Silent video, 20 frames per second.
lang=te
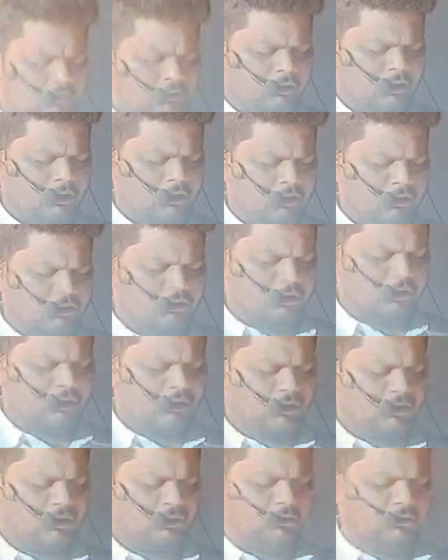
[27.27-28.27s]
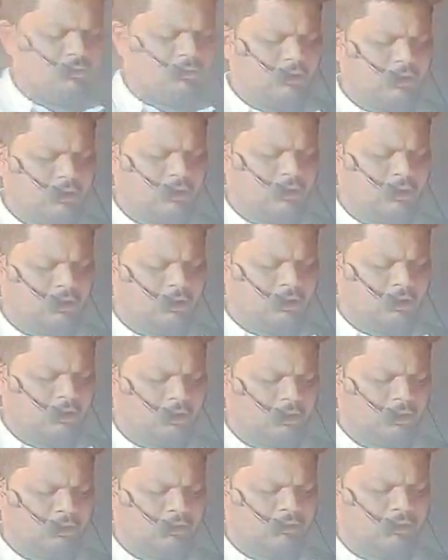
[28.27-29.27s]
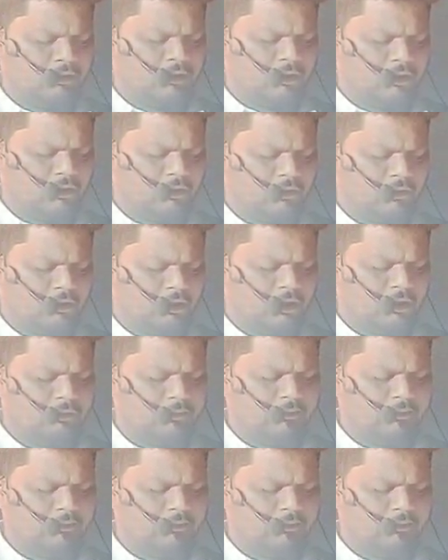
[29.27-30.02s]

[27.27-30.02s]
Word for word: మీ సజీవమైన రెక్కల చాటున